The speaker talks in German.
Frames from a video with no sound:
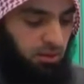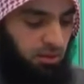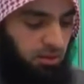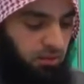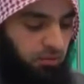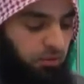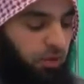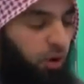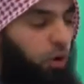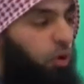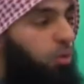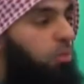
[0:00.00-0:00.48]

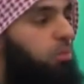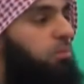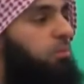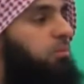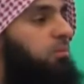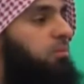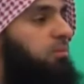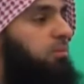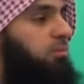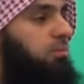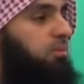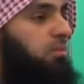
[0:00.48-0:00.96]

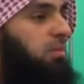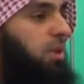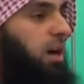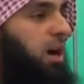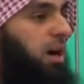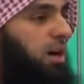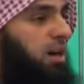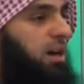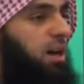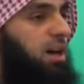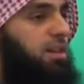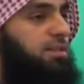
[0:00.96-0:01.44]
warum
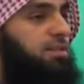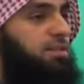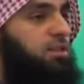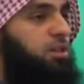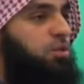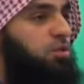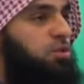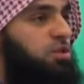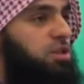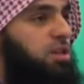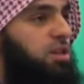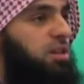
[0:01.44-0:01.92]
Allah
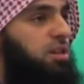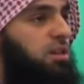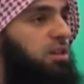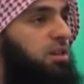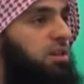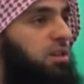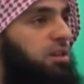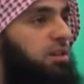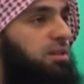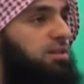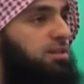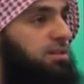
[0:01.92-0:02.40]
Azza
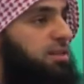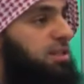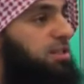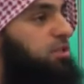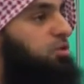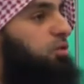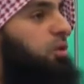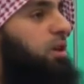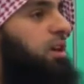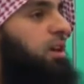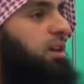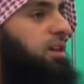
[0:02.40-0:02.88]
sie
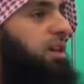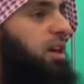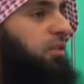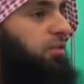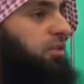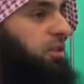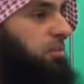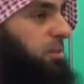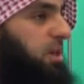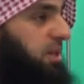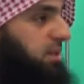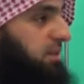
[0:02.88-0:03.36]
so ehrenhaft
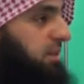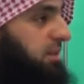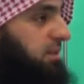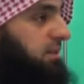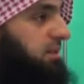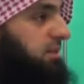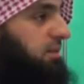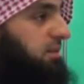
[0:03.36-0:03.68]
gemacht hat.